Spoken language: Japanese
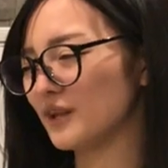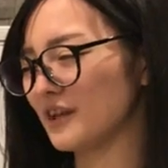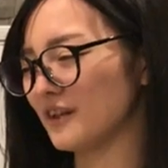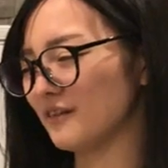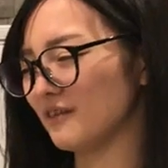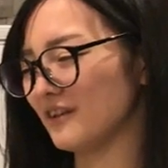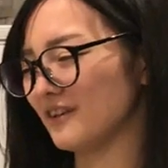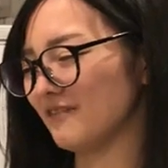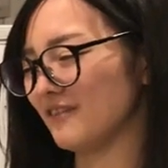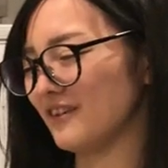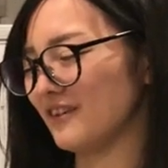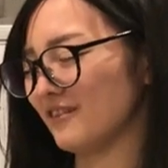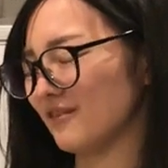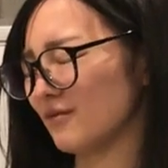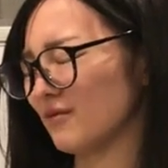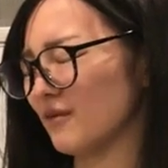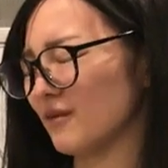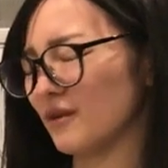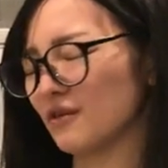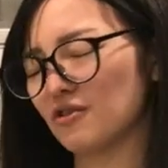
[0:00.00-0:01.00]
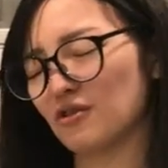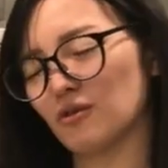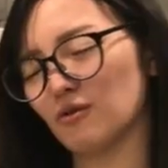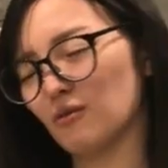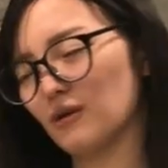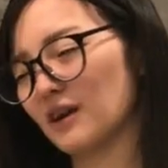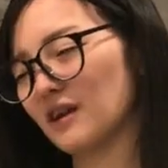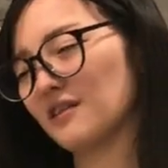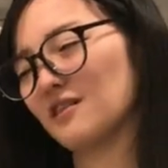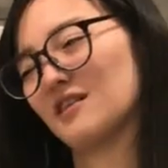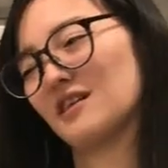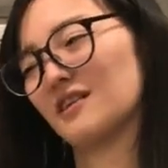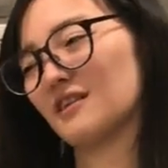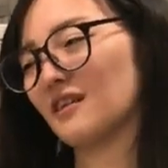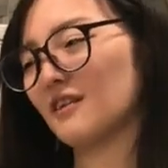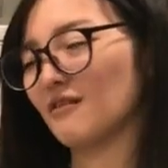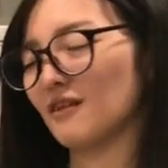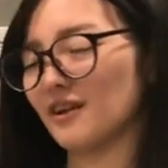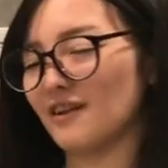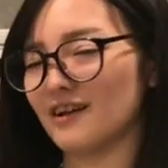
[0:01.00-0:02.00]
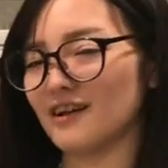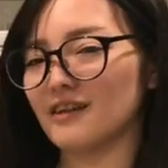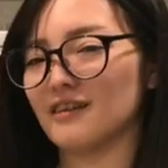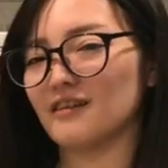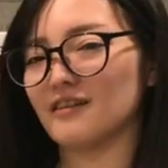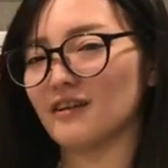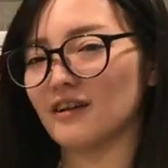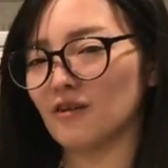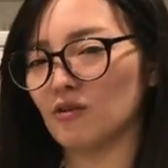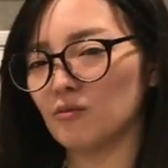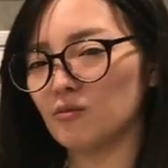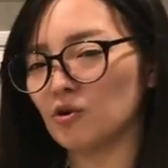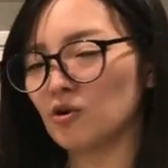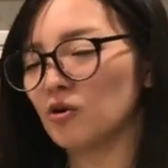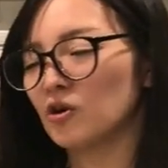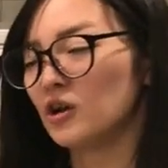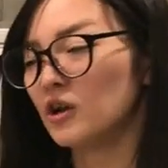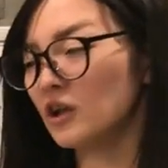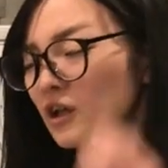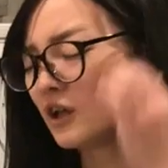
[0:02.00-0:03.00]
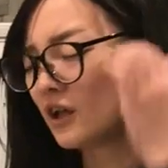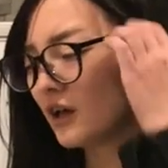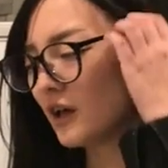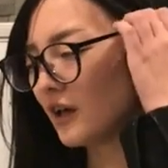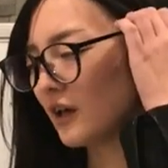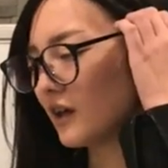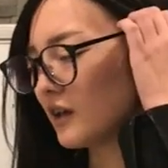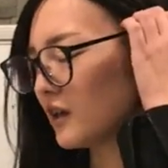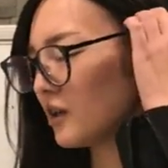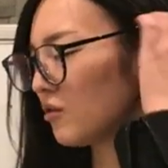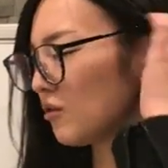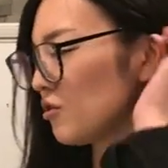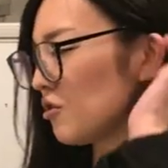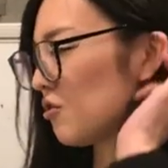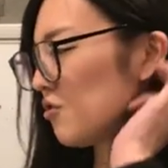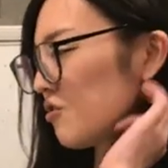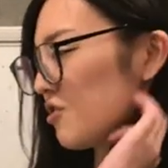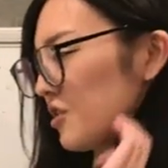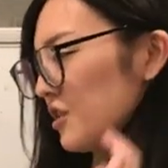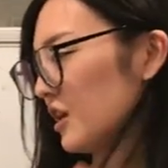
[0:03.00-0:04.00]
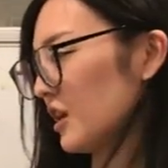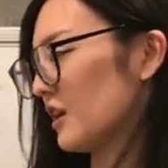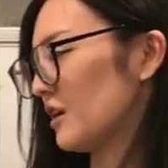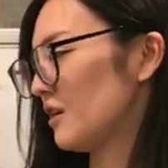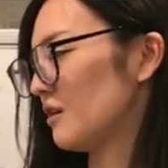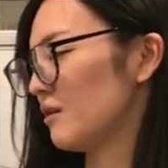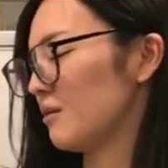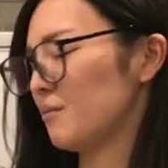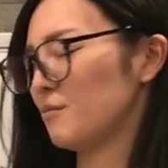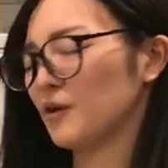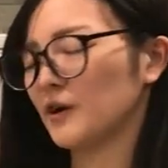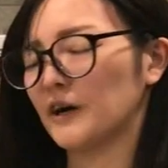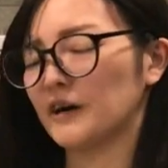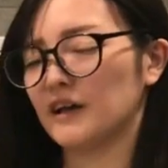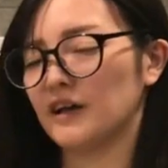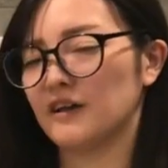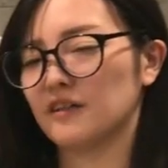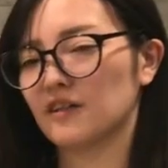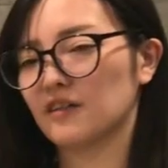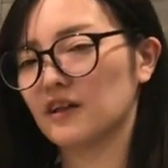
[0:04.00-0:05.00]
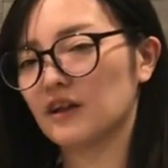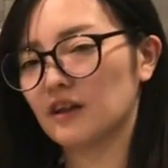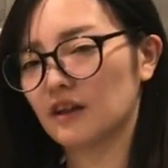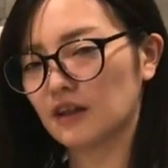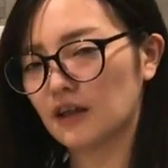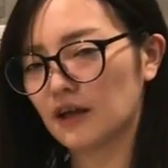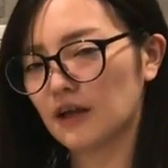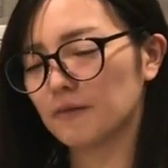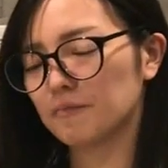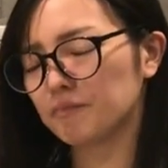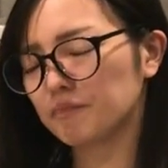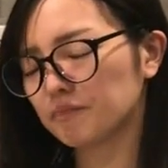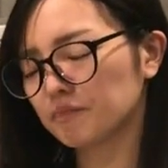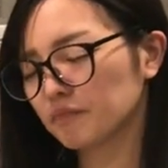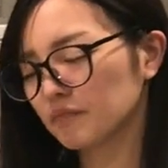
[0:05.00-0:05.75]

見てまあ、ちょっと笑っちゃったってわけじゃないんですけれども、えー、昨日じゅうじに武漢閉鎖されて、